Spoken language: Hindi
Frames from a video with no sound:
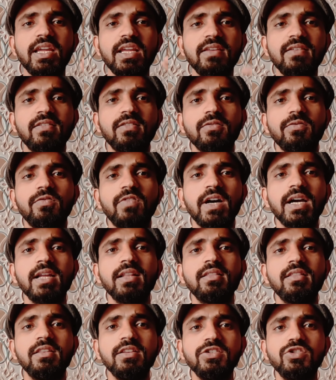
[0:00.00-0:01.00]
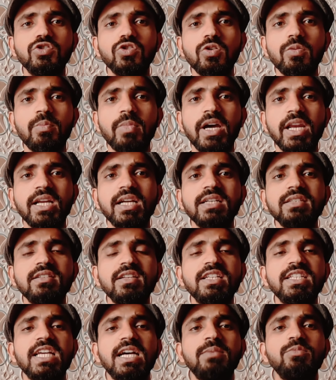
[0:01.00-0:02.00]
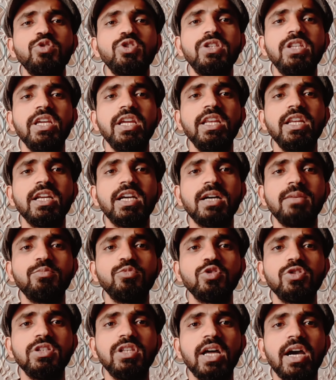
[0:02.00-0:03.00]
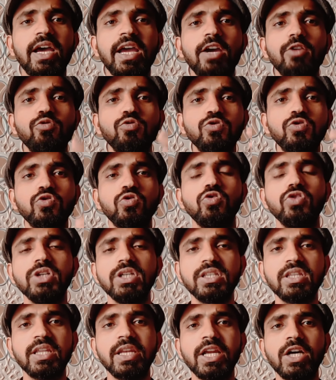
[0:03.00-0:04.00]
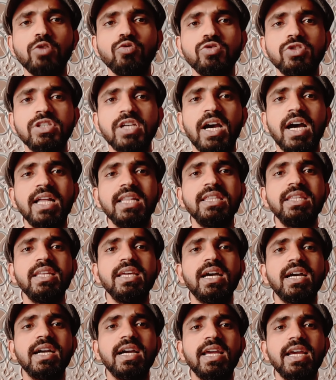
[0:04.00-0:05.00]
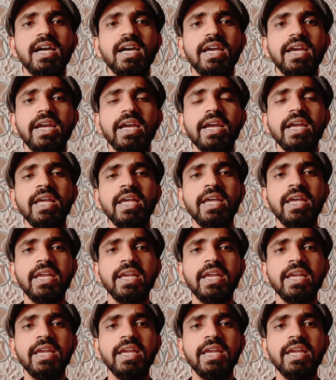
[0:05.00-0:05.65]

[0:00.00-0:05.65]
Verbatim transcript: इस वक्त जो मरकज़ निज़ामुद्दीन का मुद्दा है उसको इतना उछाल दिया गया है